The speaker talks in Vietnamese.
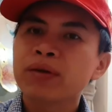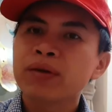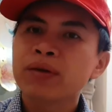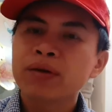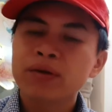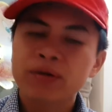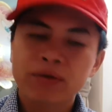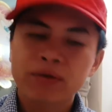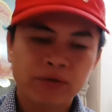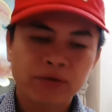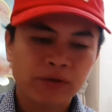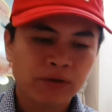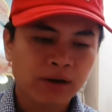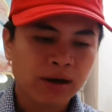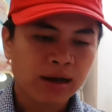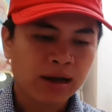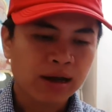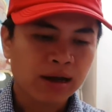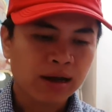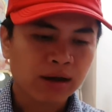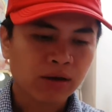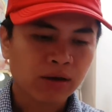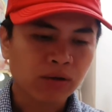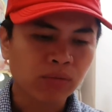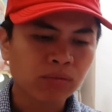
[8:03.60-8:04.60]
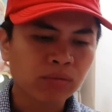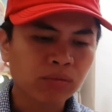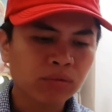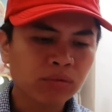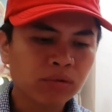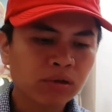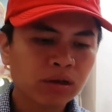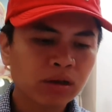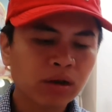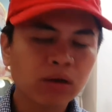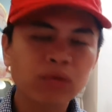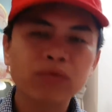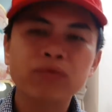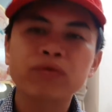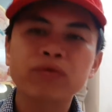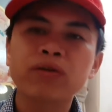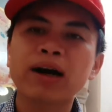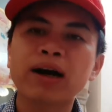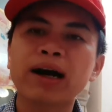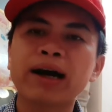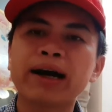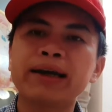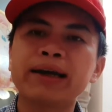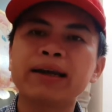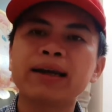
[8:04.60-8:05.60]
và cũng không
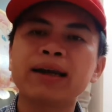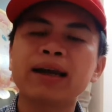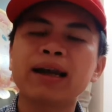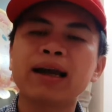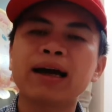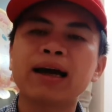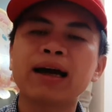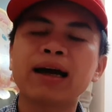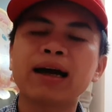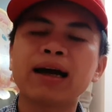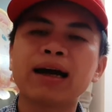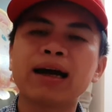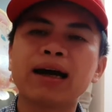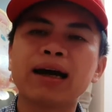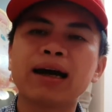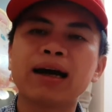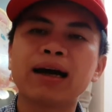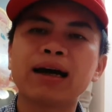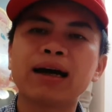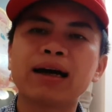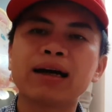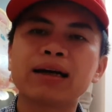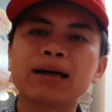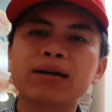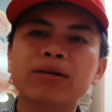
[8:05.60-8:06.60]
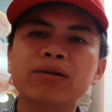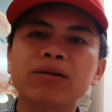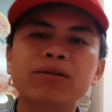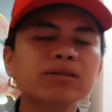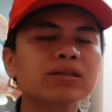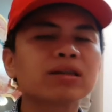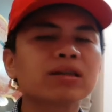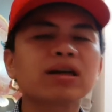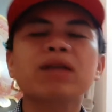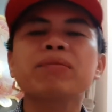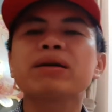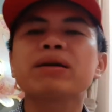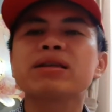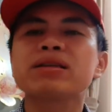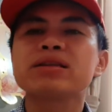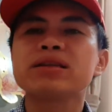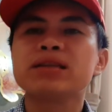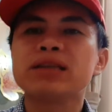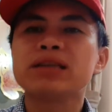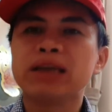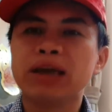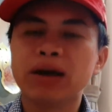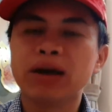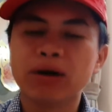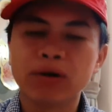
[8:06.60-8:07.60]
phải là có sự khác biệt
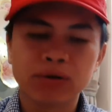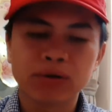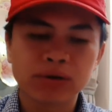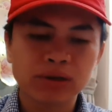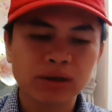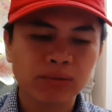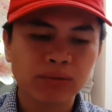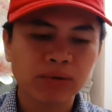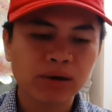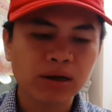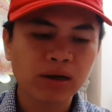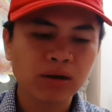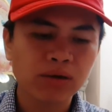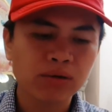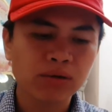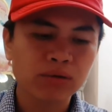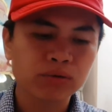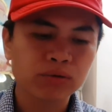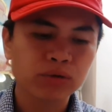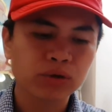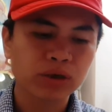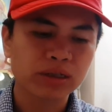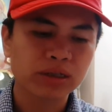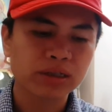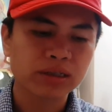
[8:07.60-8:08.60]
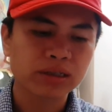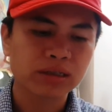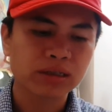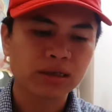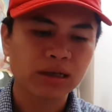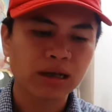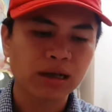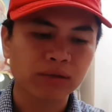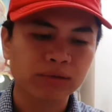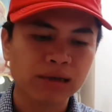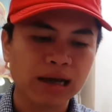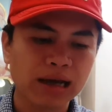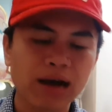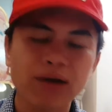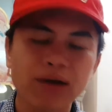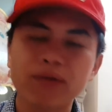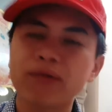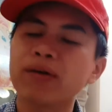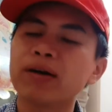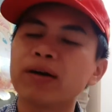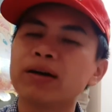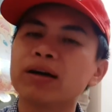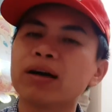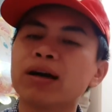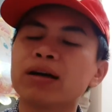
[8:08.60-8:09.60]
gì nhiều trong cái câu chuyện đào tạo
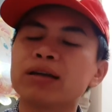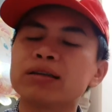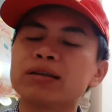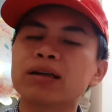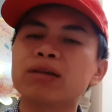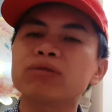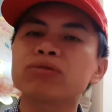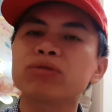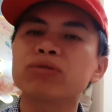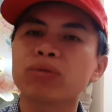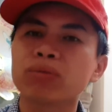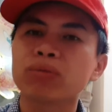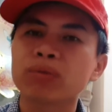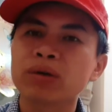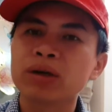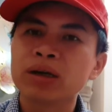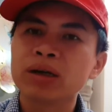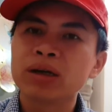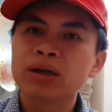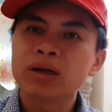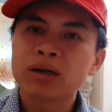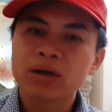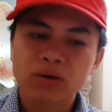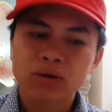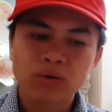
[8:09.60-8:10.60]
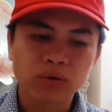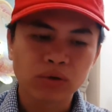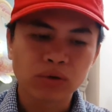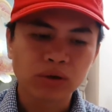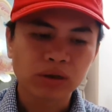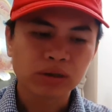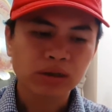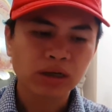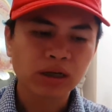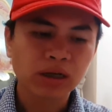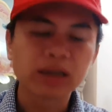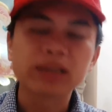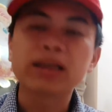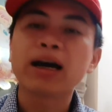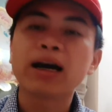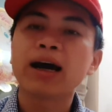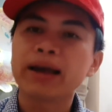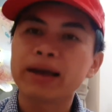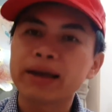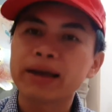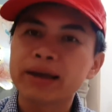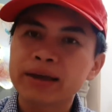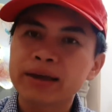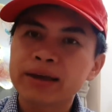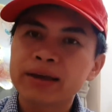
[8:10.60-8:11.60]
và giáo dục của người
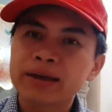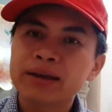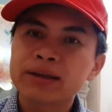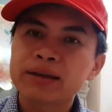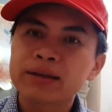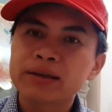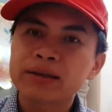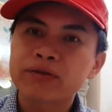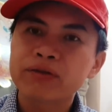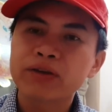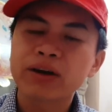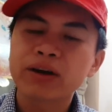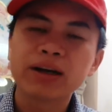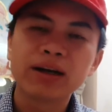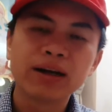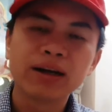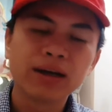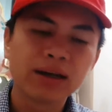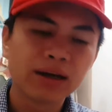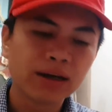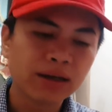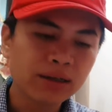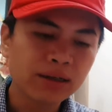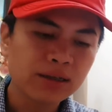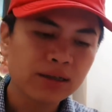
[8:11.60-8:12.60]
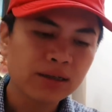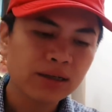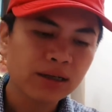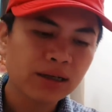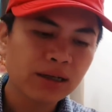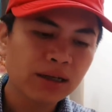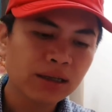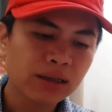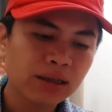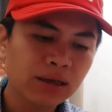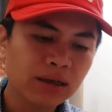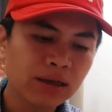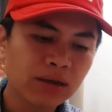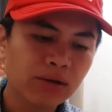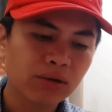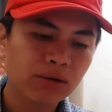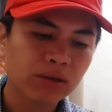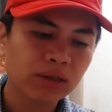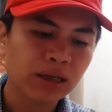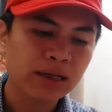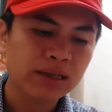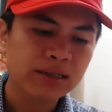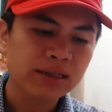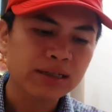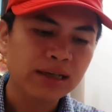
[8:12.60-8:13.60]
thầy phần lớn những kiến thức của
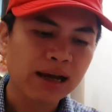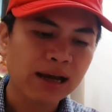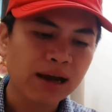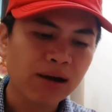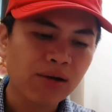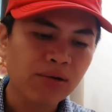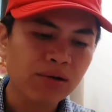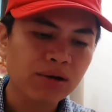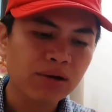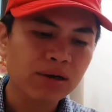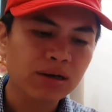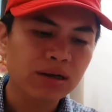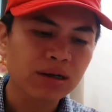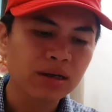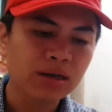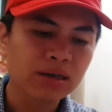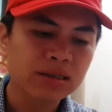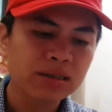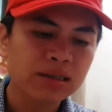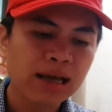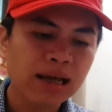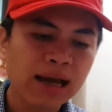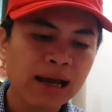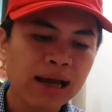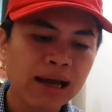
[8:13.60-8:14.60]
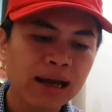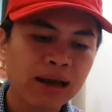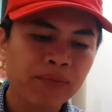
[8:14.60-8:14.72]
thầy giáo được đưa ra